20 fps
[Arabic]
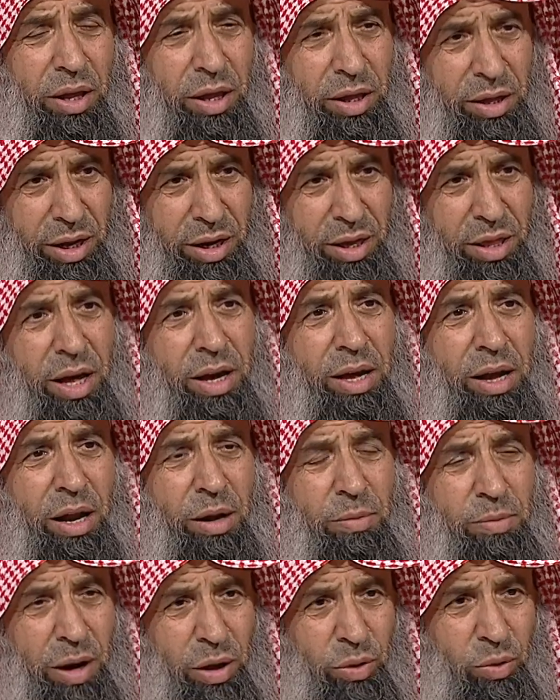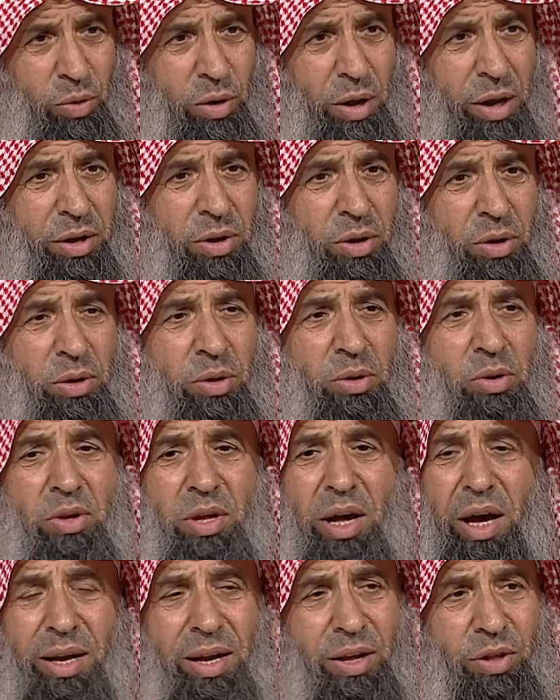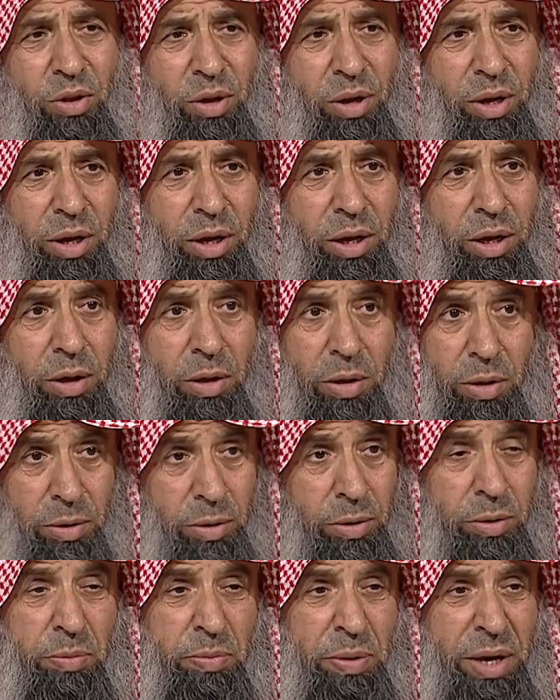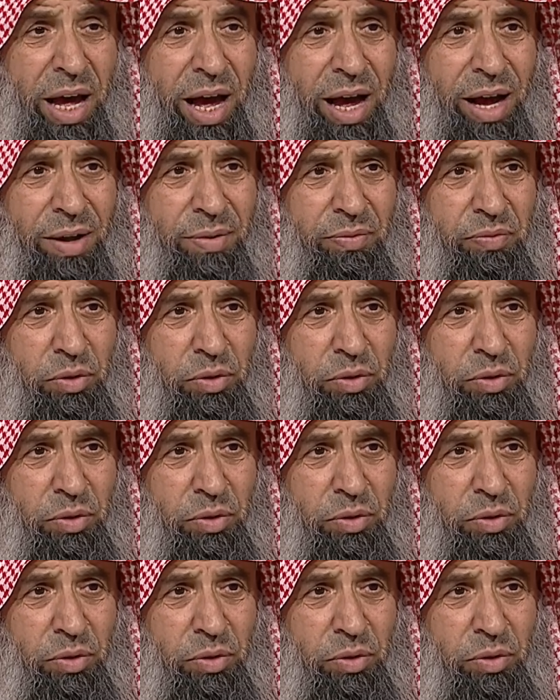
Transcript: يعني ذكره بعض العلماء أنه يستأنس آه، بها